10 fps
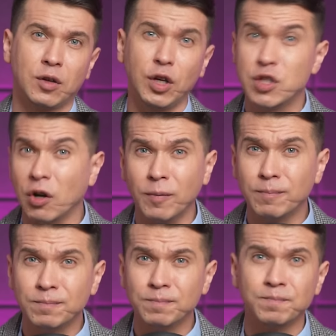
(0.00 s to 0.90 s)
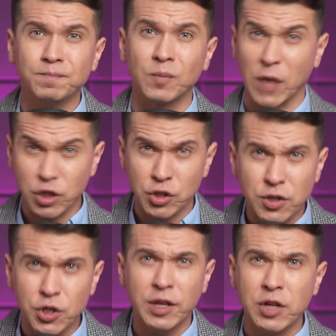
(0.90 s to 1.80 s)
I co? Też
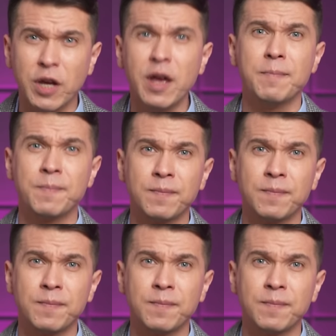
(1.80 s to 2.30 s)
nic się nie dzieje?